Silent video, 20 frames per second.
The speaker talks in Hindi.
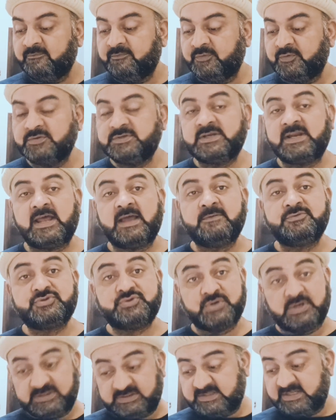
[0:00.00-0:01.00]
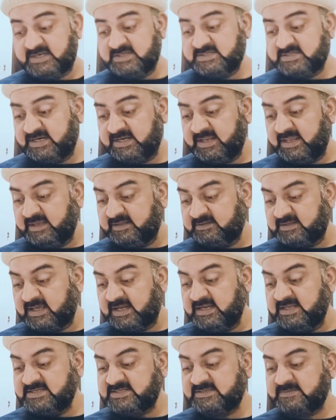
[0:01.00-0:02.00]
वो जनाब चौहत्तर इशारिया
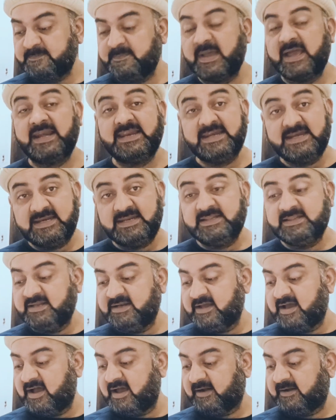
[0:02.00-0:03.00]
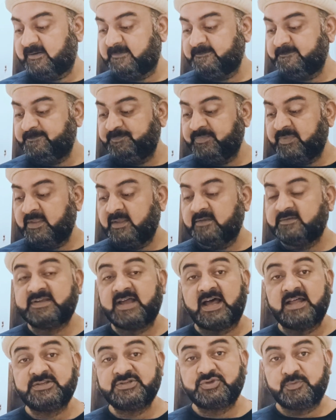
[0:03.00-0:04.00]
इकतालीस बहरीनी दिनार
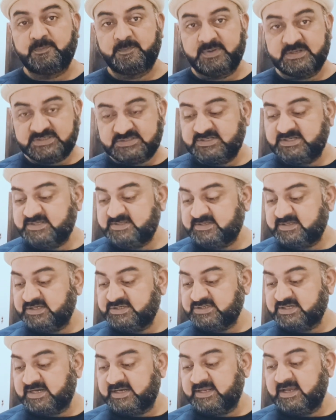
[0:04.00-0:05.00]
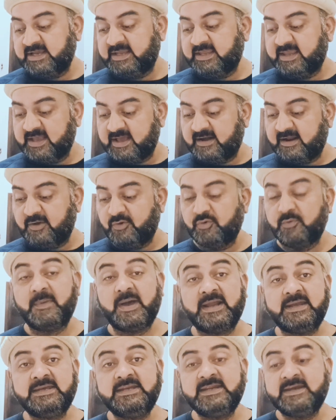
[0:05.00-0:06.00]
सात सौ पच्चीस इशारिया ग्यारह
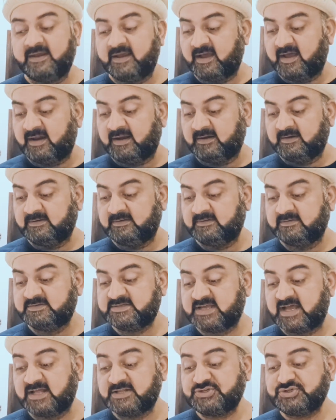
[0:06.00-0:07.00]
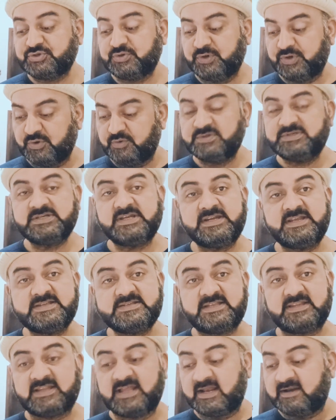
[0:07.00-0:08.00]
ओमानी रियाल सात सौ नौ इशारिया
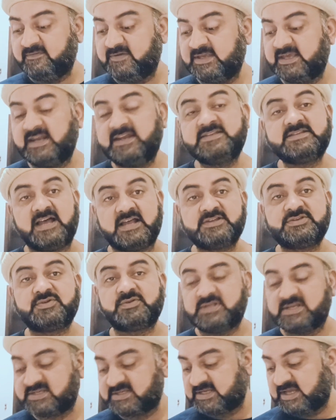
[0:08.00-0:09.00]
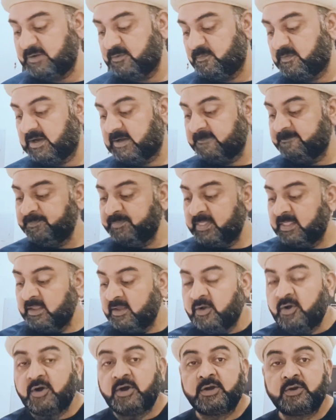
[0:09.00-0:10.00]
सतानवे यानी सात सौ दस का ही हुआ
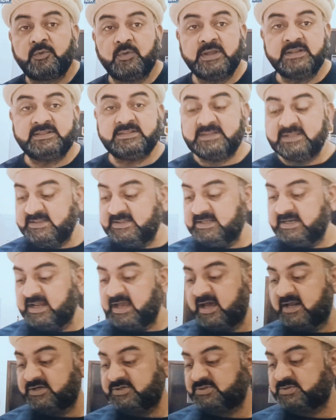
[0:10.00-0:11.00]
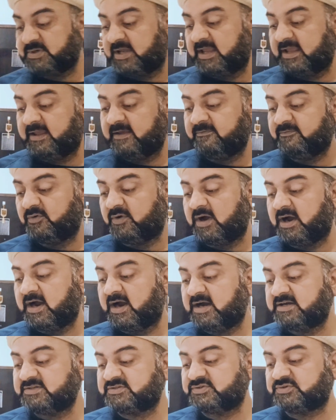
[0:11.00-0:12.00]
और क्वेती दिनार जो है वो
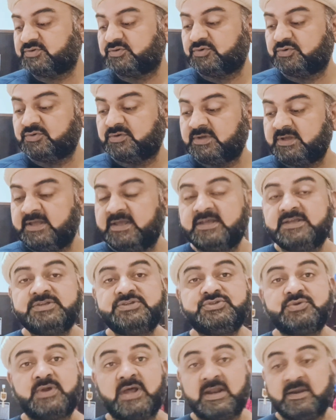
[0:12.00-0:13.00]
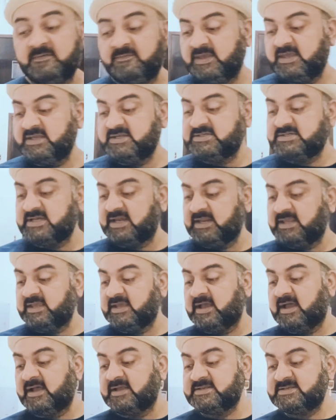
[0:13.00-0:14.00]
आठ सौ चौरानवे
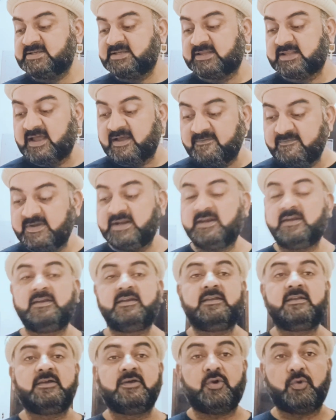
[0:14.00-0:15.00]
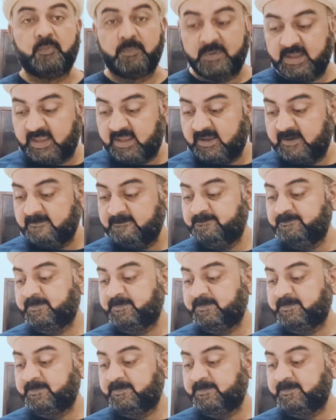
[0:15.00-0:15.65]
इशारिया सतावन रुपये